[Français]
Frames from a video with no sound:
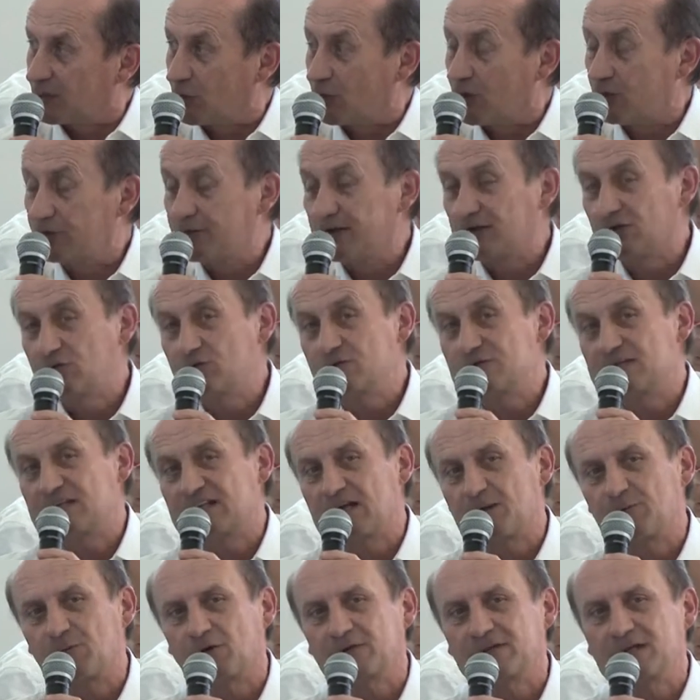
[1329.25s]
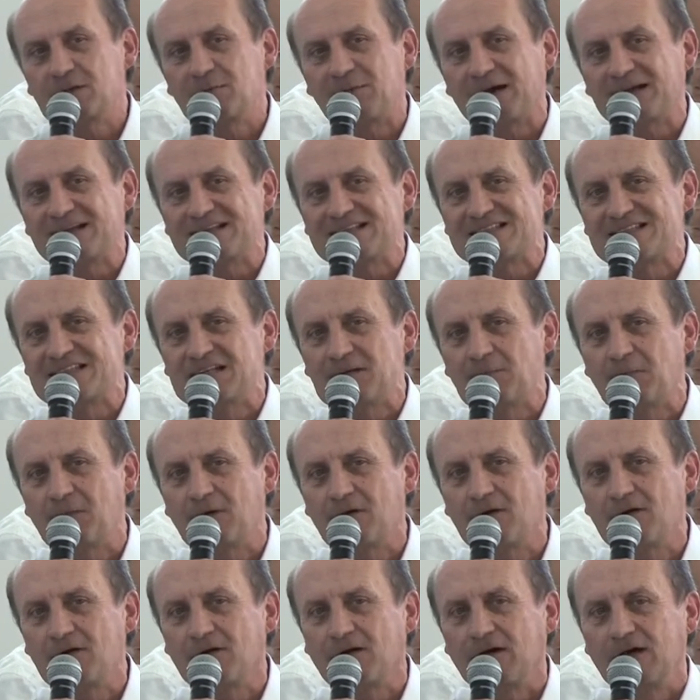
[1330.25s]
Donc en fait, tout ce qui est apporté par les
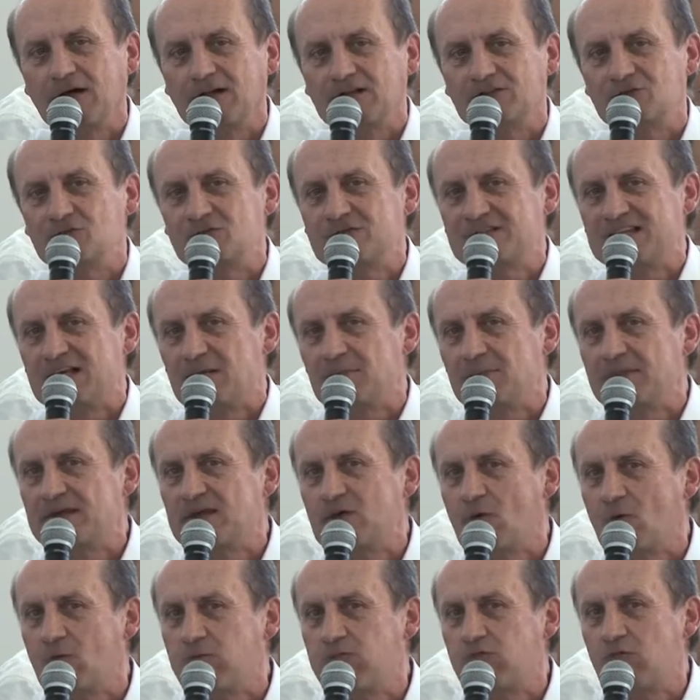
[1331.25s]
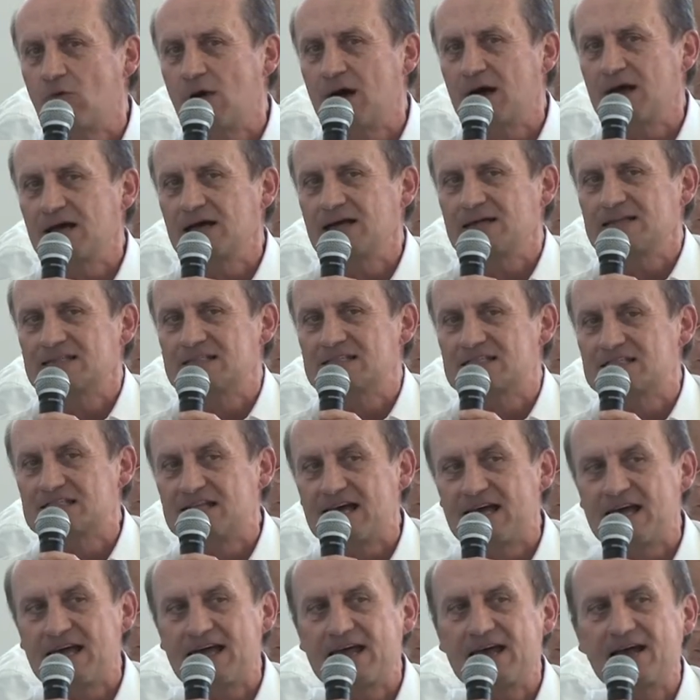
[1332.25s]
skippers, tout ce qui est mis au point,
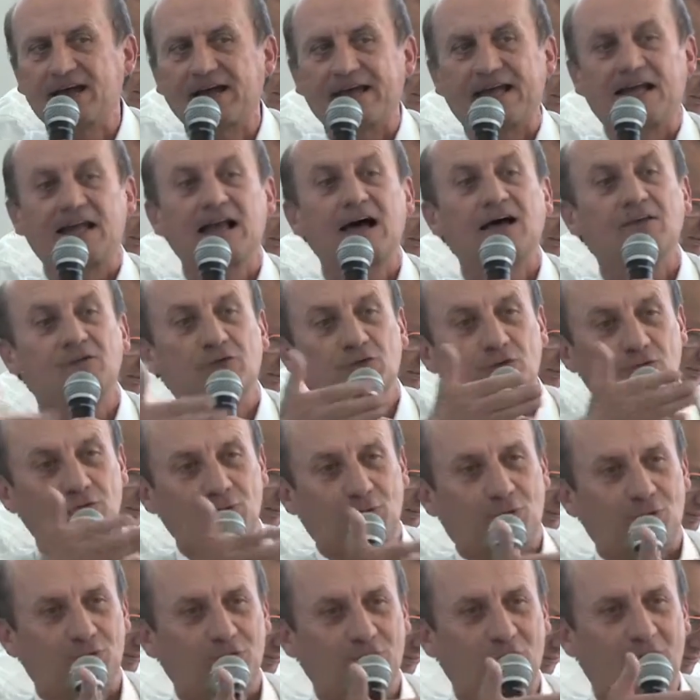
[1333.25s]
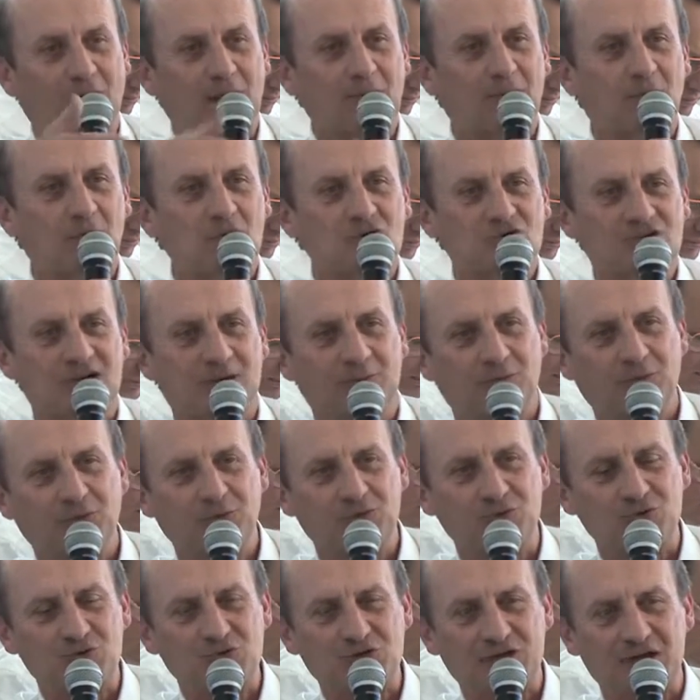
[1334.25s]
sert, et là, on se rapproche un
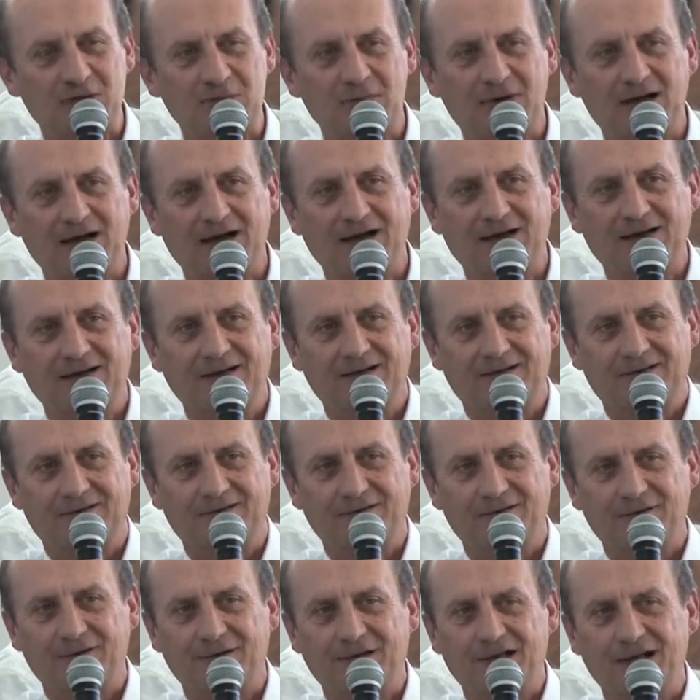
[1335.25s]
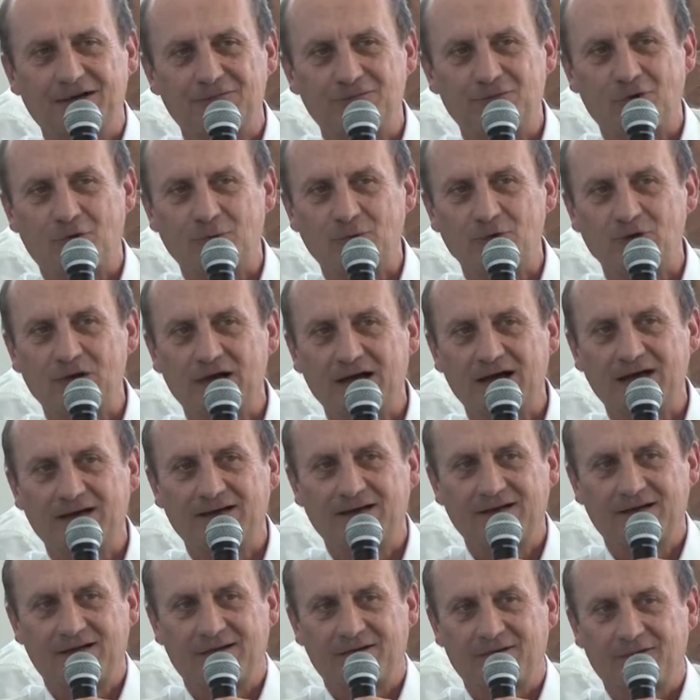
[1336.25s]
peu du schéma euh, de la Formule
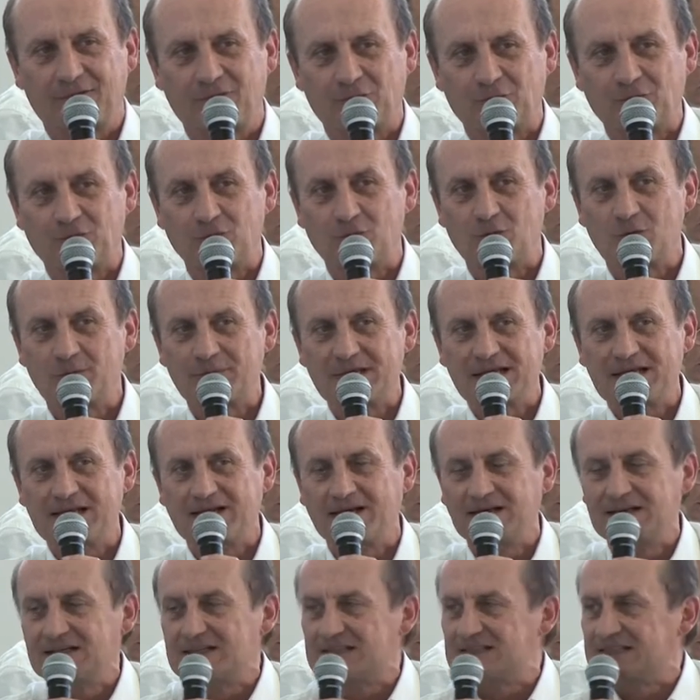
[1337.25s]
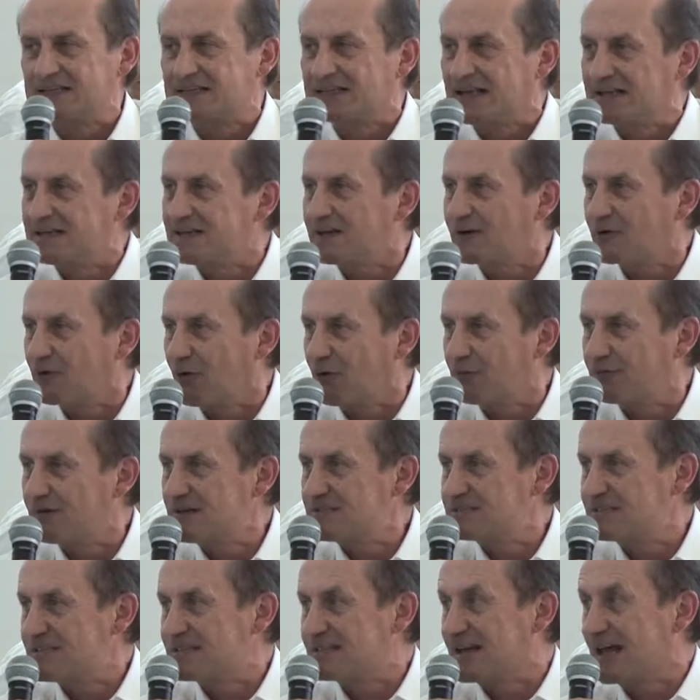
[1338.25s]
1 euh, automobile, c'est-à-dire qu'en
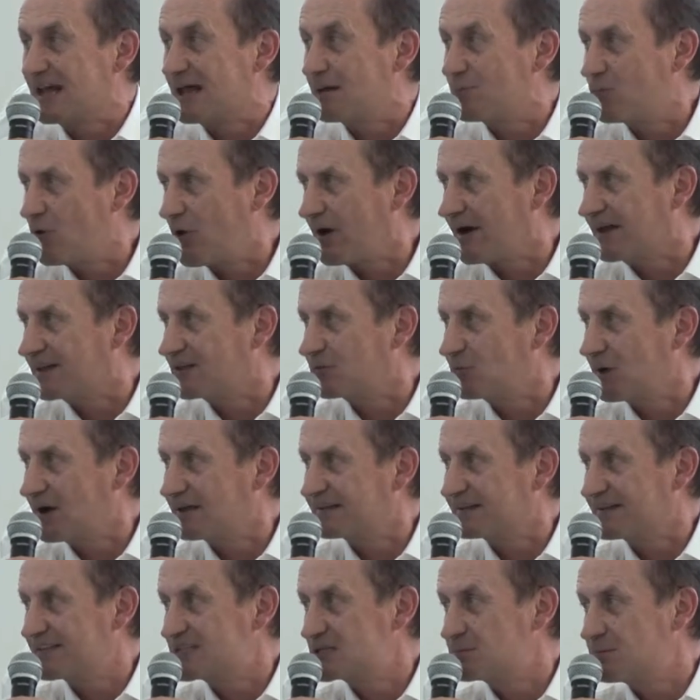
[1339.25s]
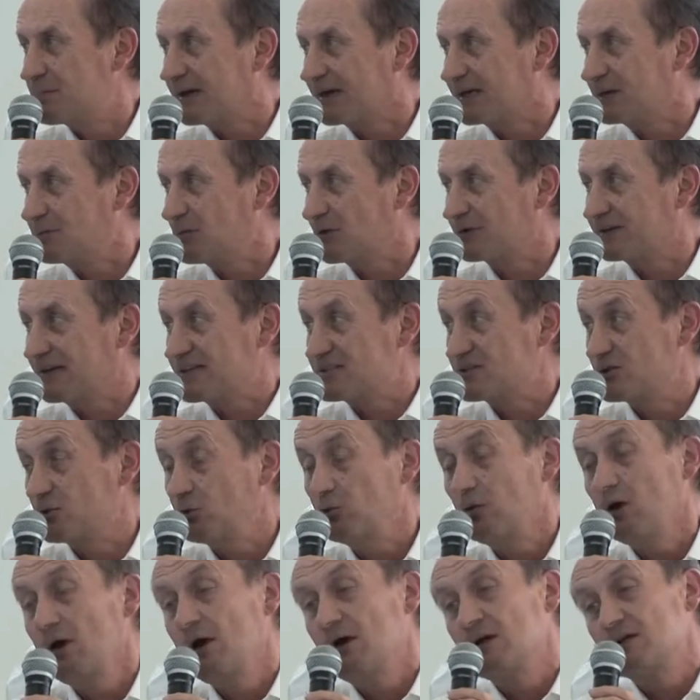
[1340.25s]
fait c'est un laboratoire
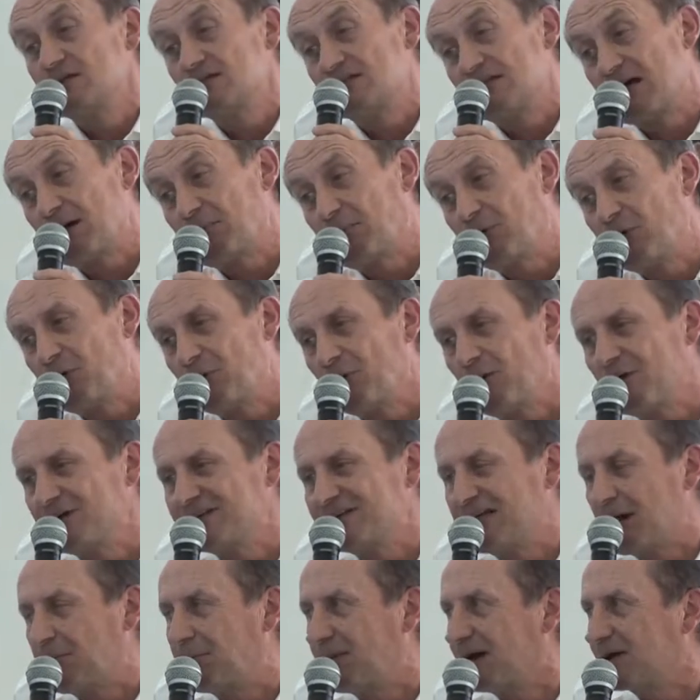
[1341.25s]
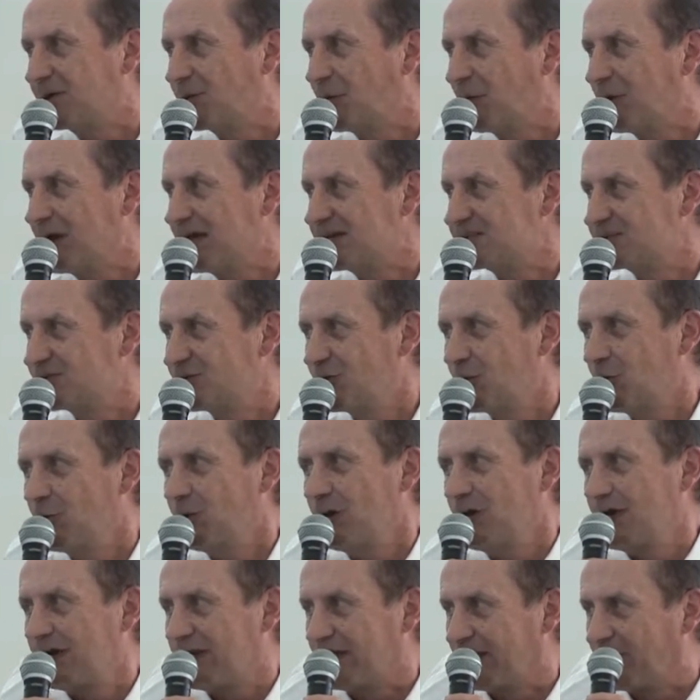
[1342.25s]
d'expérimentation, simplement il n'y a pas de
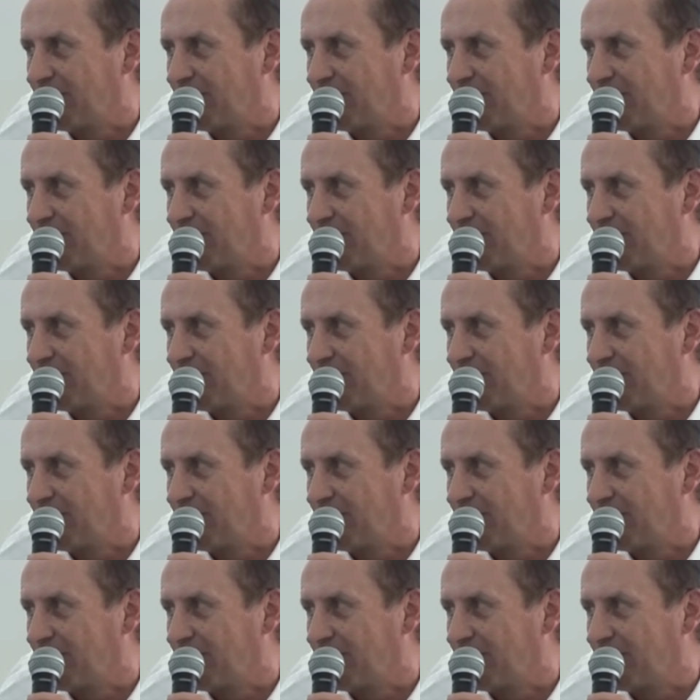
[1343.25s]
relation.